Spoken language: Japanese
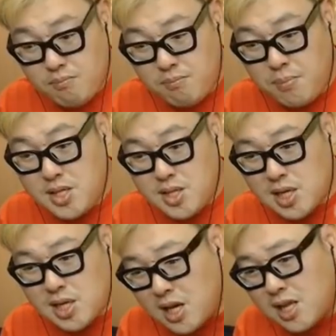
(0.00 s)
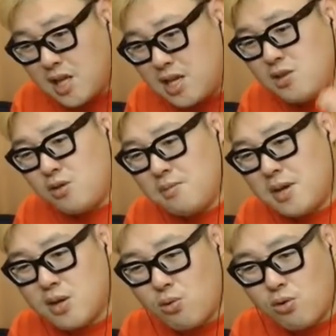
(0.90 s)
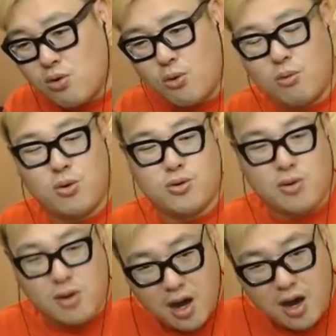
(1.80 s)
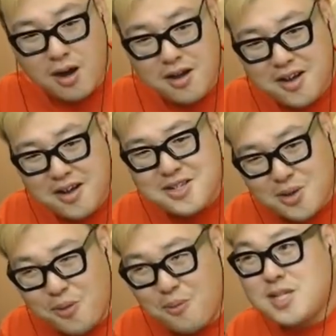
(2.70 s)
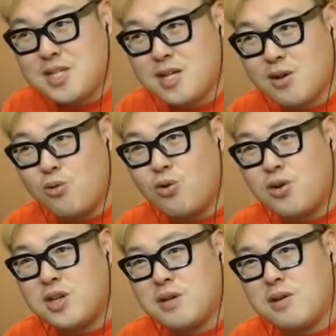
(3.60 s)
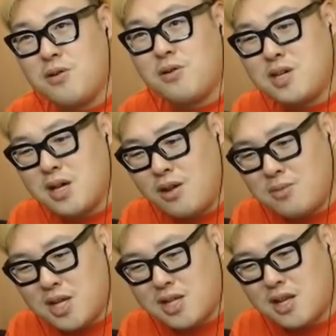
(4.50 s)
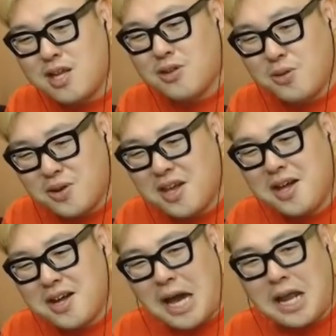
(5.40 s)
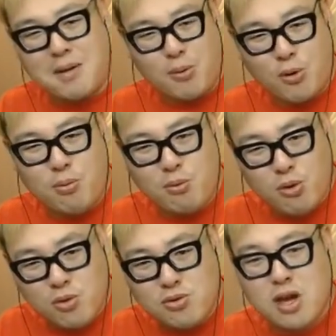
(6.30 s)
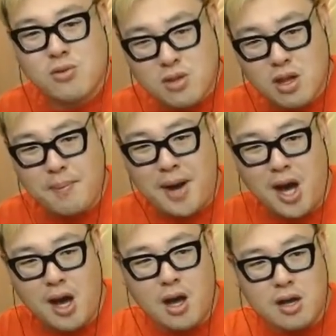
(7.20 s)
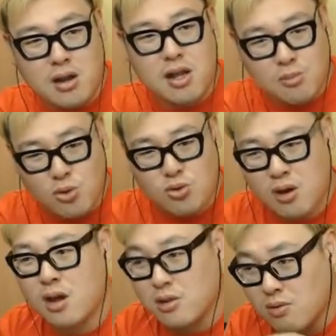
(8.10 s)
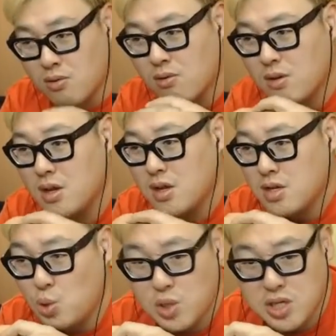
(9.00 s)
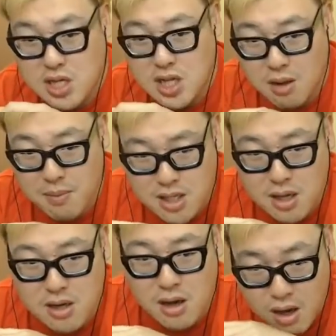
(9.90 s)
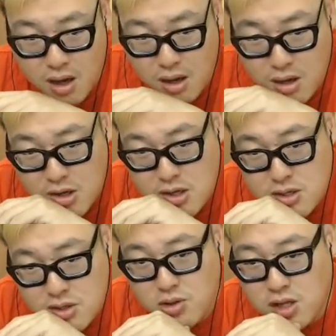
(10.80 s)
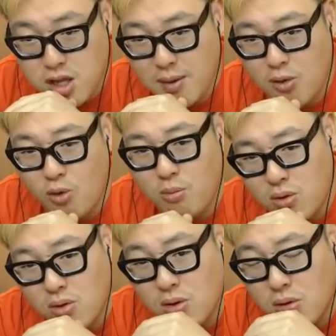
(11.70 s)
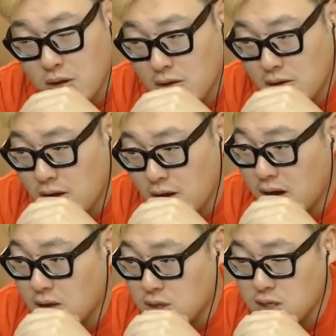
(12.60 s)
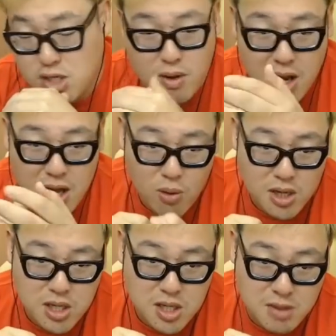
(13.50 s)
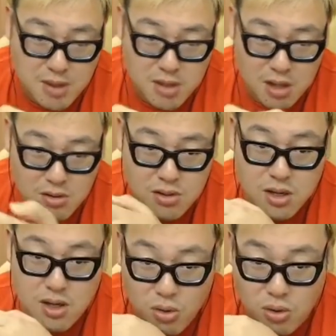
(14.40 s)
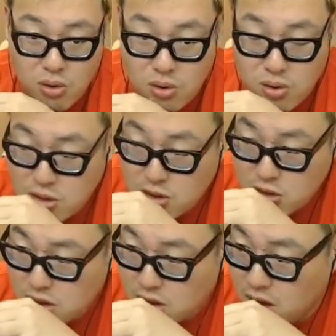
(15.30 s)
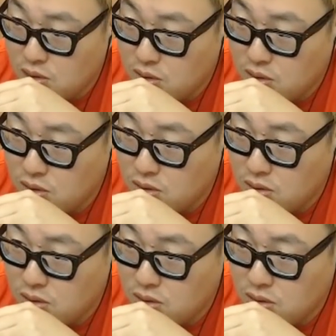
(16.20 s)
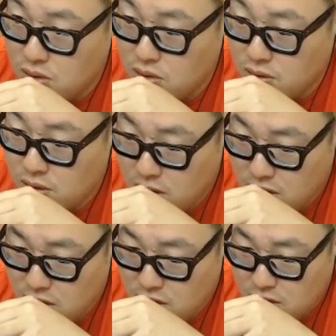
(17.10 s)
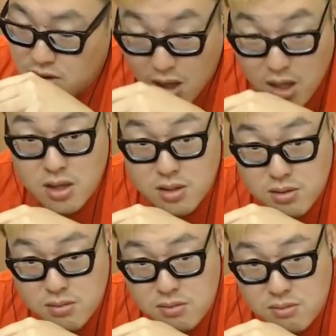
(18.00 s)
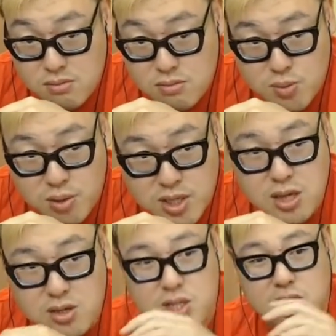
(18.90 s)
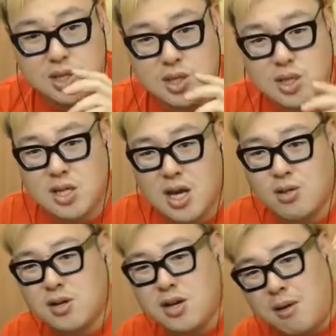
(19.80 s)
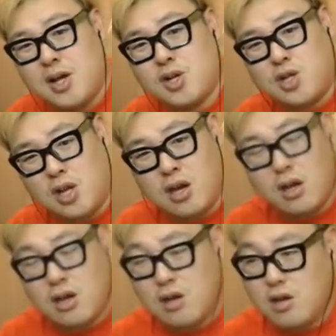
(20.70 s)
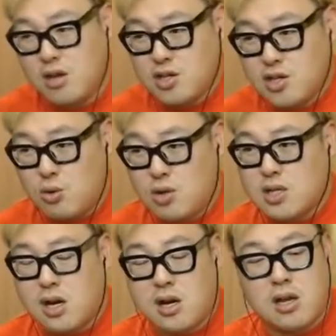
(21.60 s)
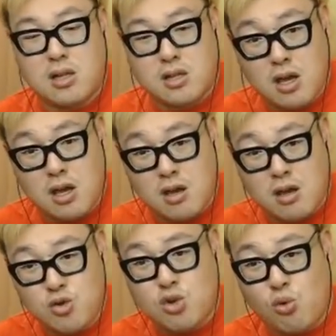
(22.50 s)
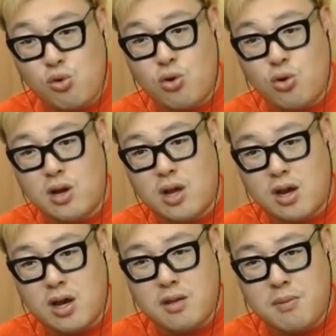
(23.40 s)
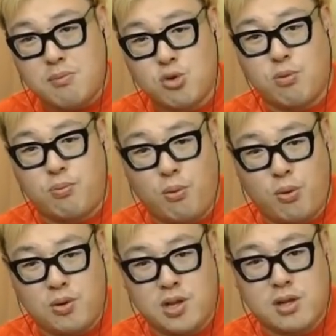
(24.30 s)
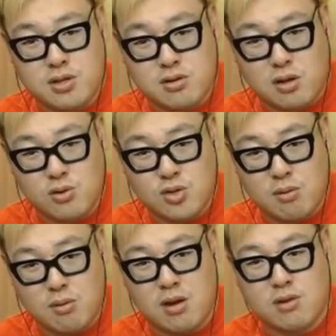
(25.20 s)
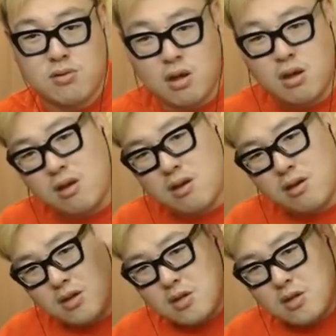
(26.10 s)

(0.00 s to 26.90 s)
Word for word: めっちゃ体いいのにめっちゃ心ボロボロとか、そう、めっちゃ心い、あの、いや、あの、満たされてんのに体ボロボロも良くないので、やっぱ半々ぐらいに持っとかないと、人って生きられませんから、そう、だからタバコも、なんか、さ、吸わない方がいいに決まってるんだけど、あのー、ねえ、めちゃくちゃ吸いたいのに我慢して、ストレス抱えて、むしろ心から体までもっとボロボロになったりする可能性もあるので、